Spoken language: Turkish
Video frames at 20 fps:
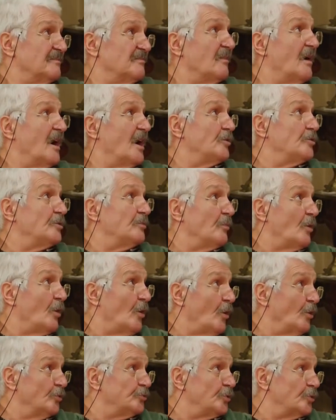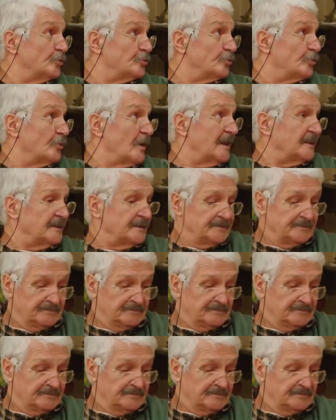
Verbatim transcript: Malum 14 kural.